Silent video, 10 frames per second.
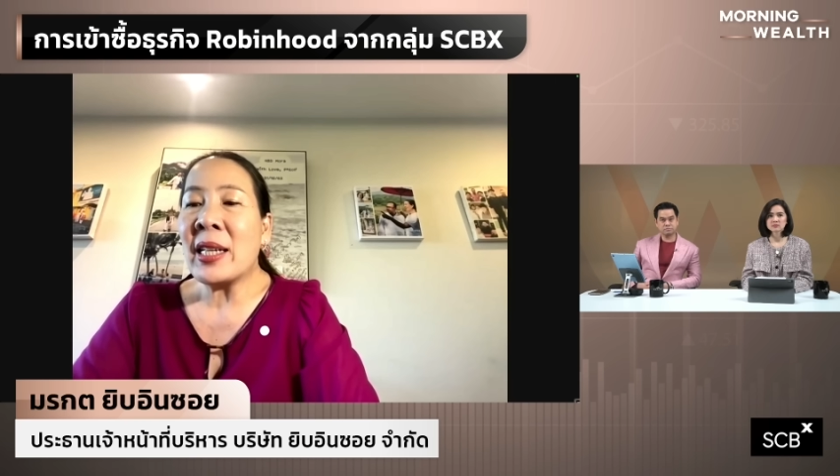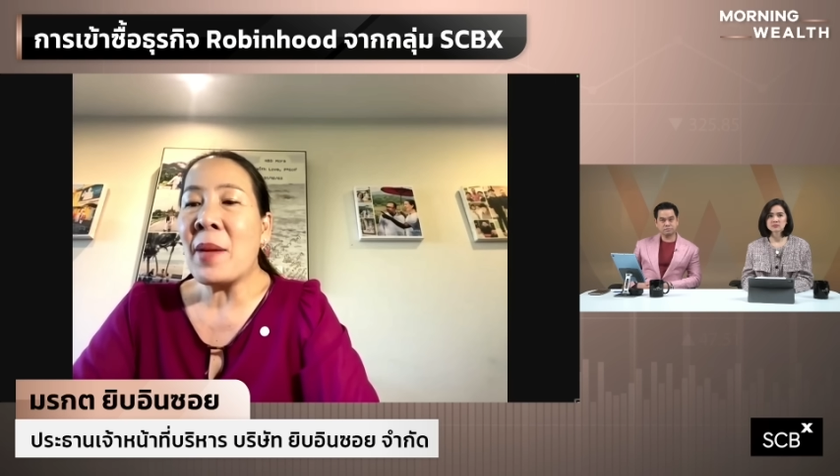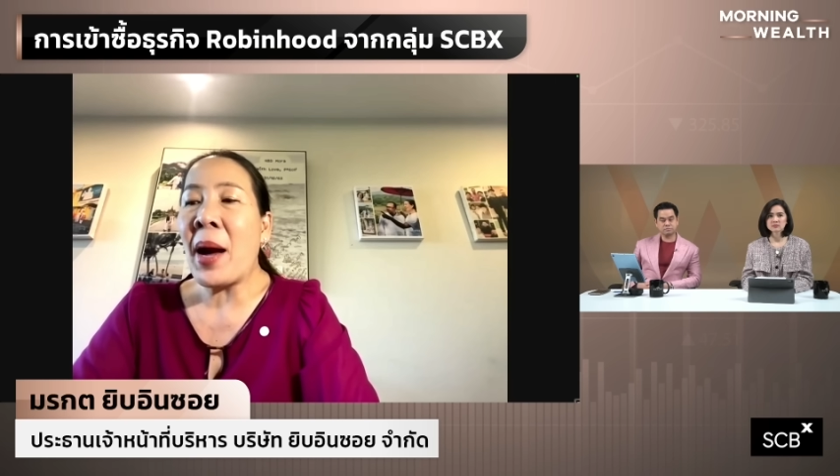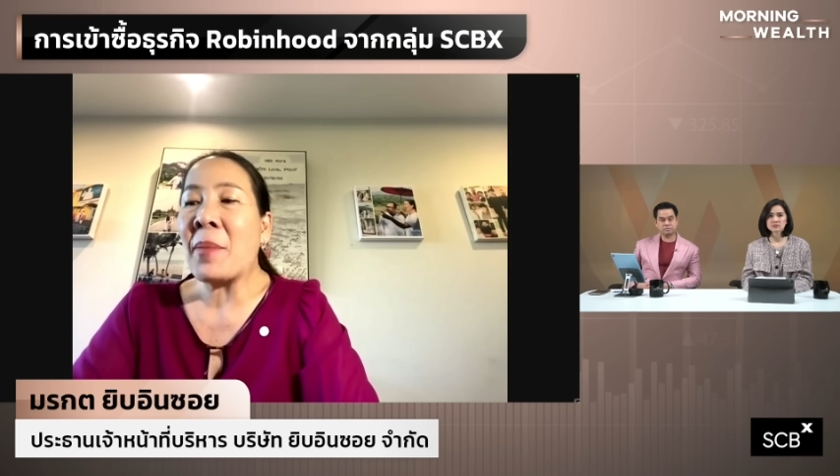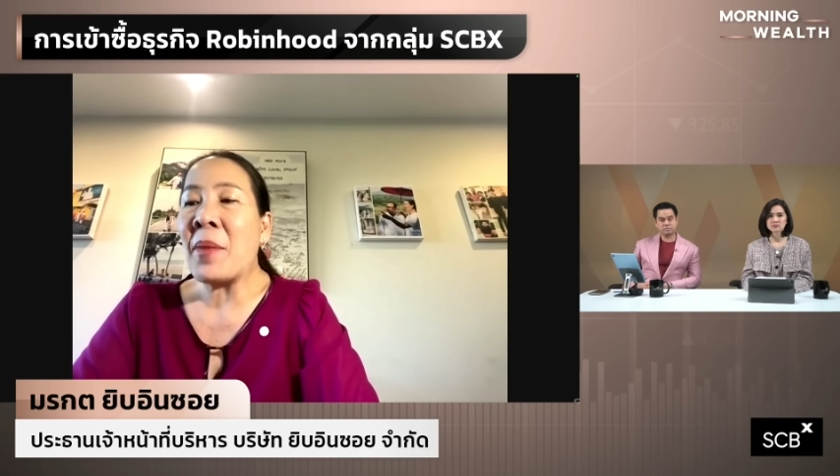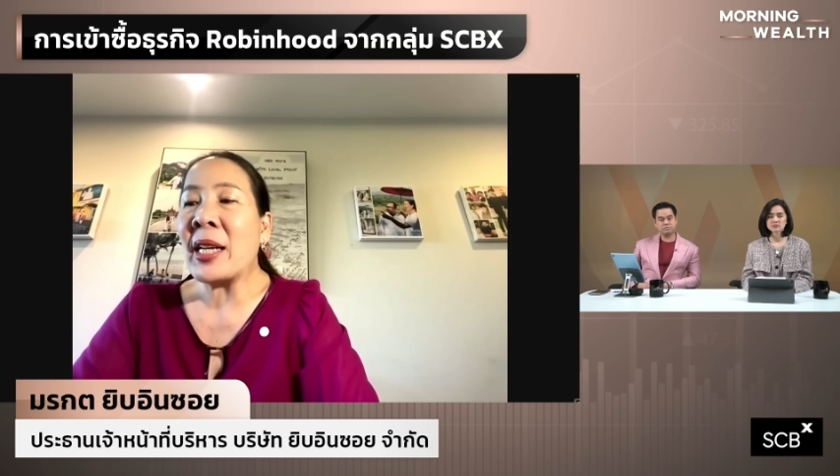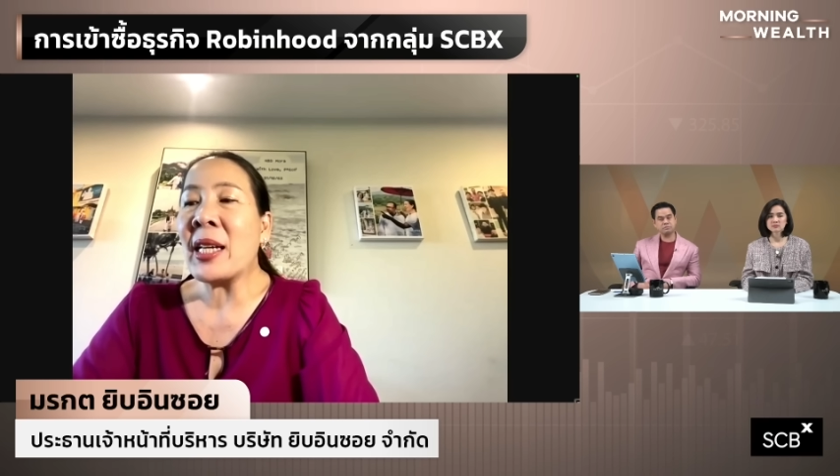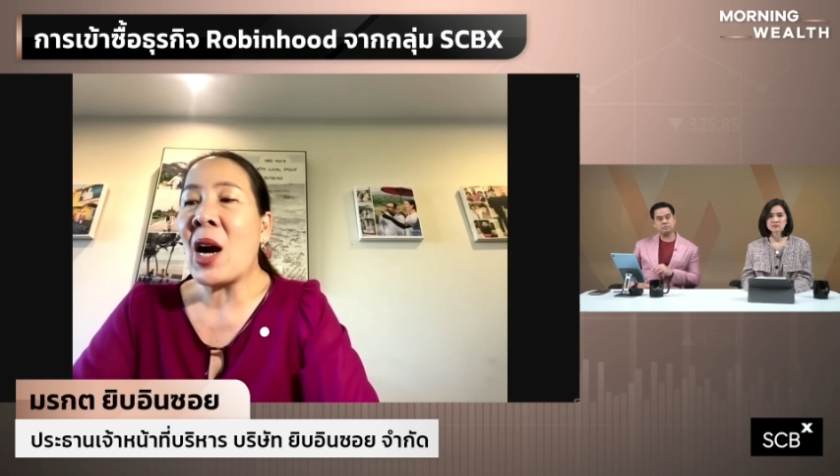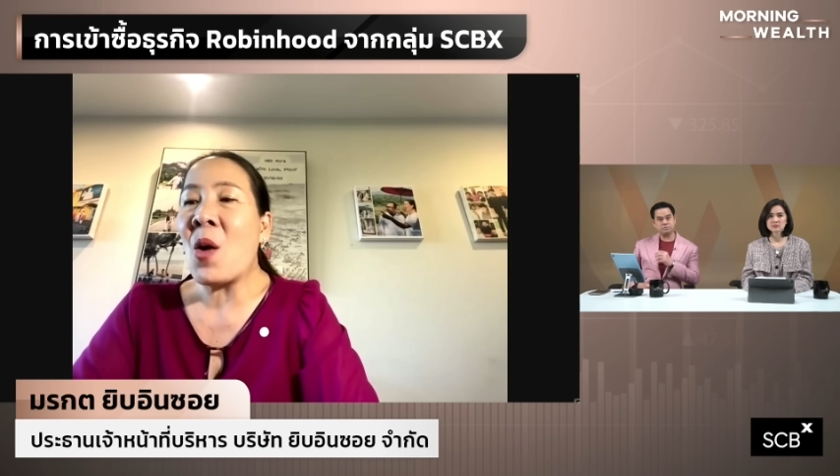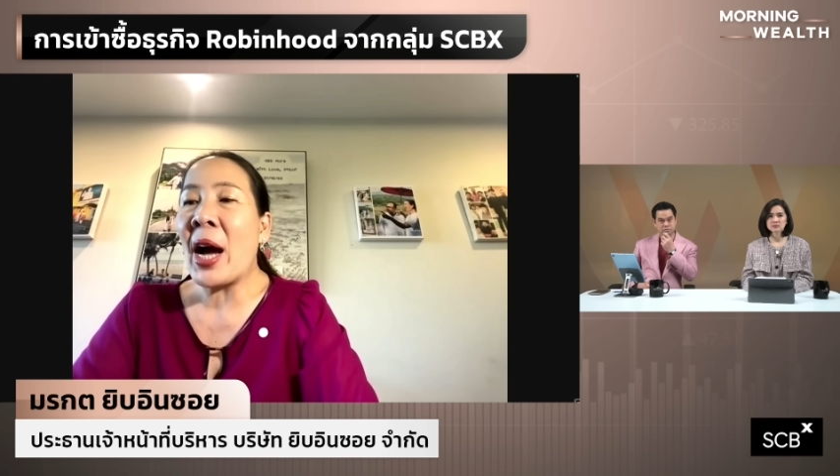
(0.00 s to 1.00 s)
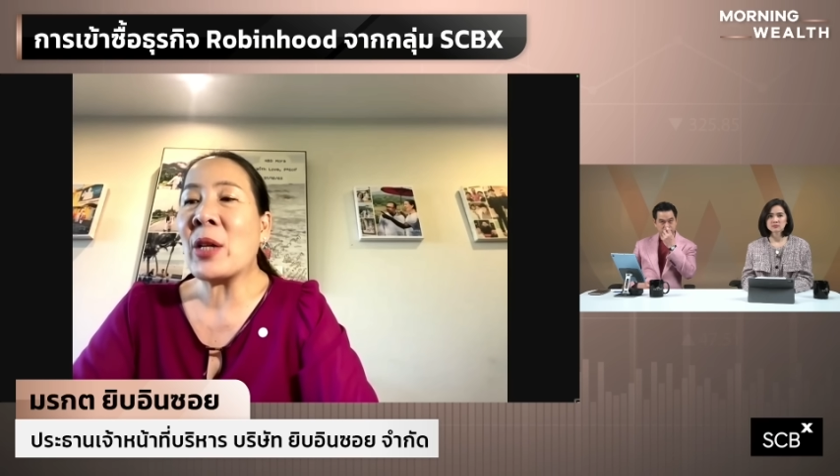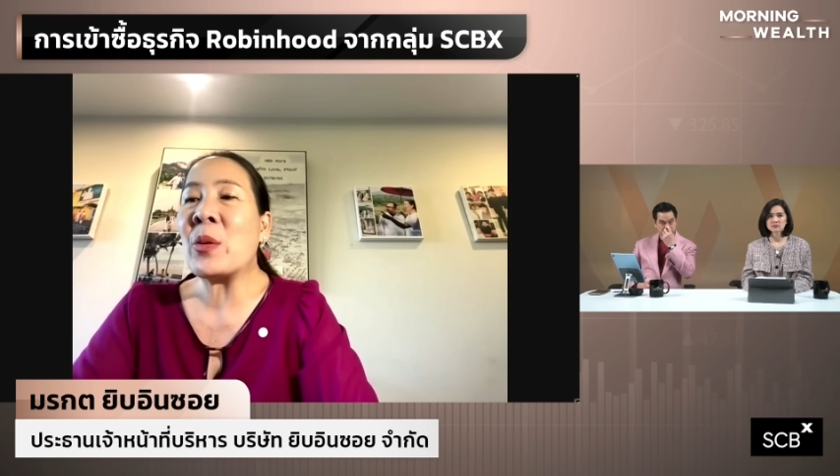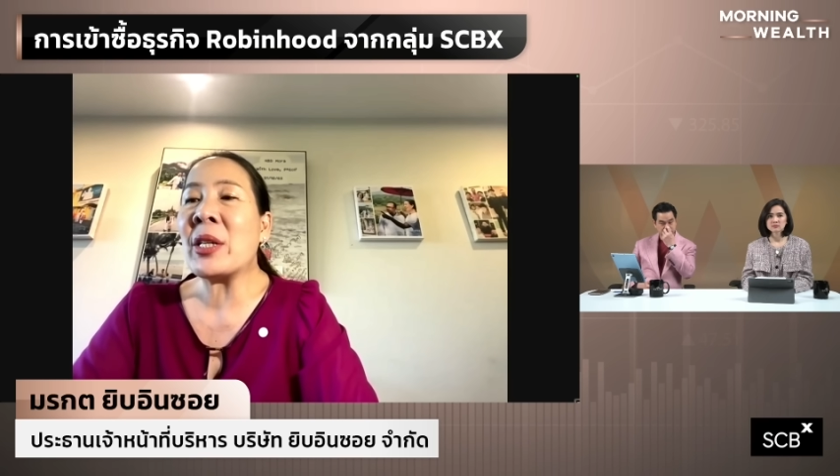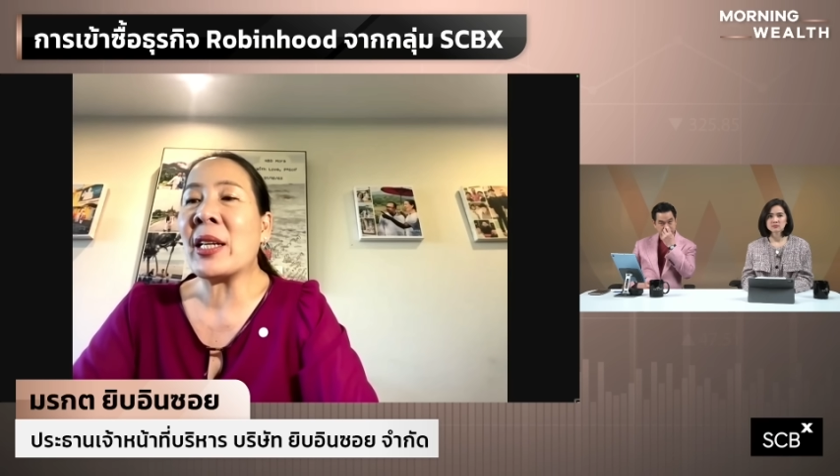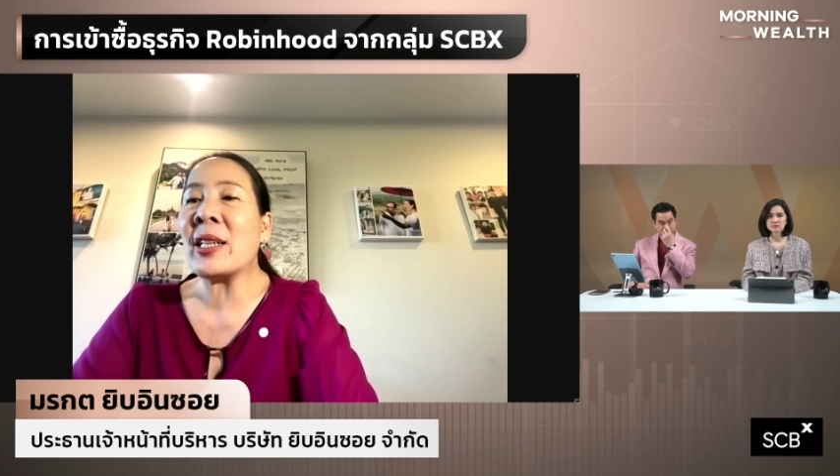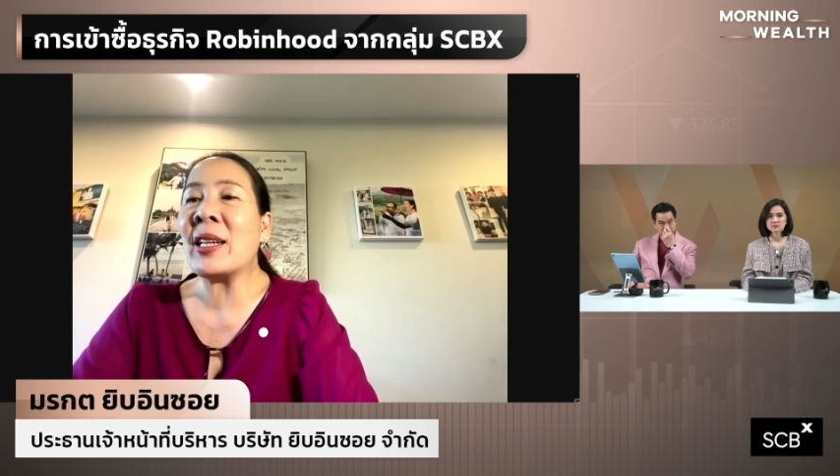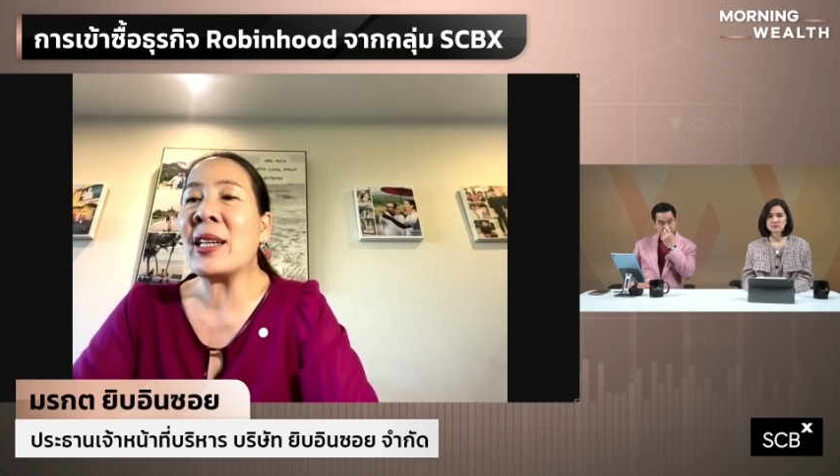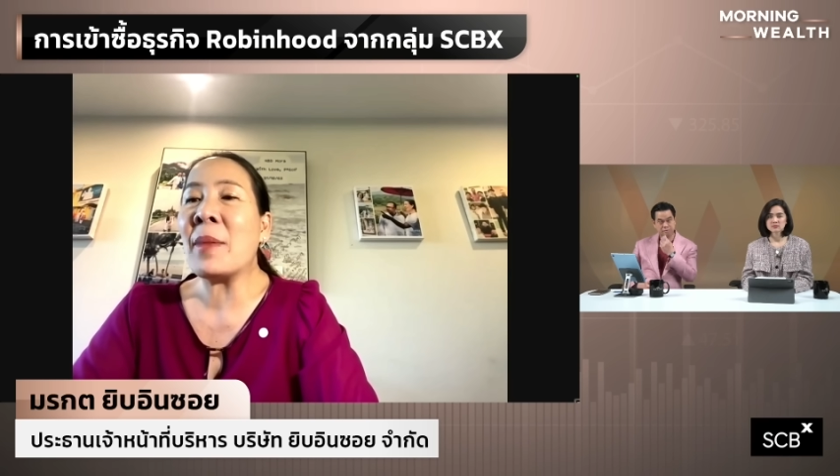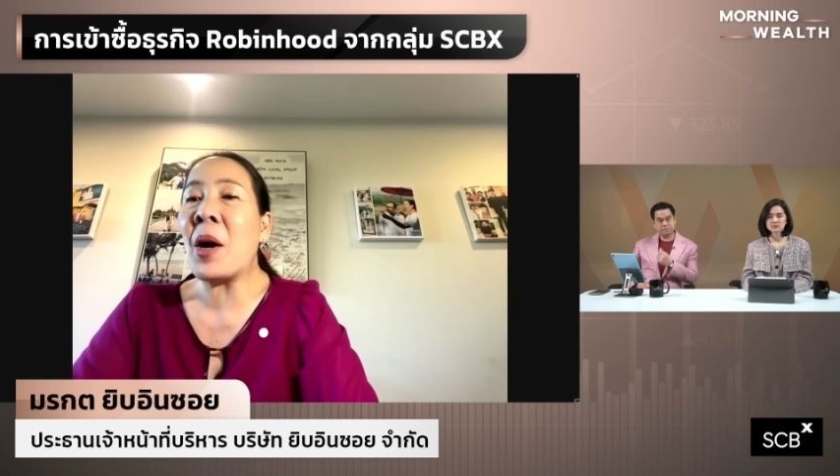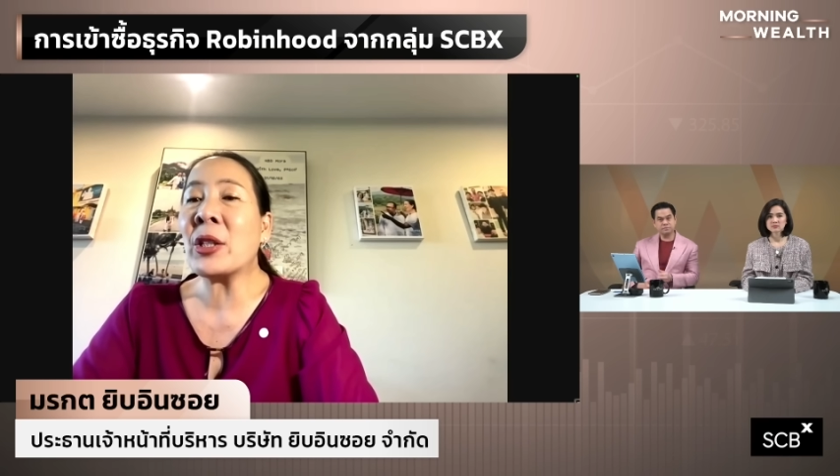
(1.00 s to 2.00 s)
ที่ผ่านมาที่เขาขัดทุนอย่างเยอะ
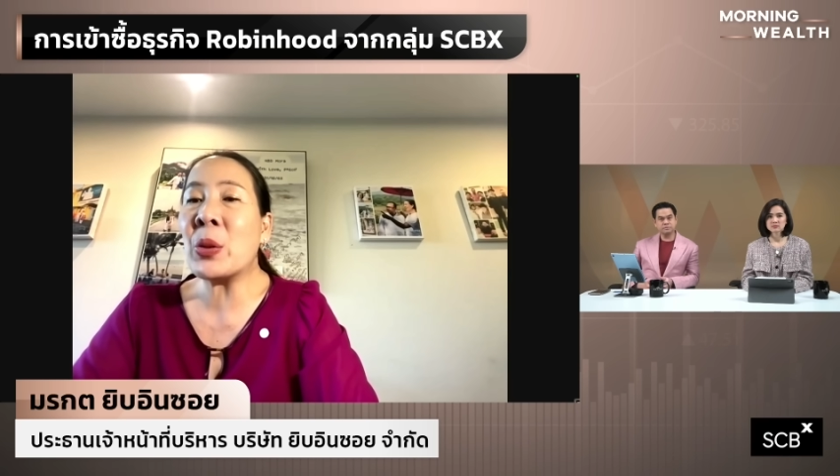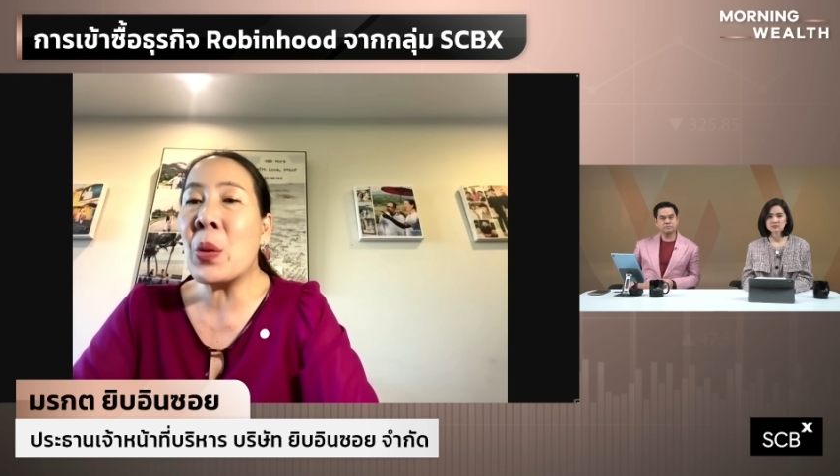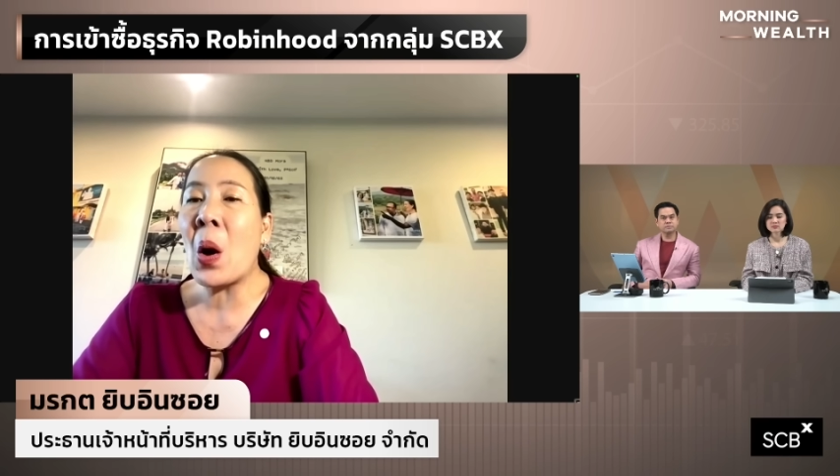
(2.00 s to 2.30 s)
เนี่ยเพราะทุก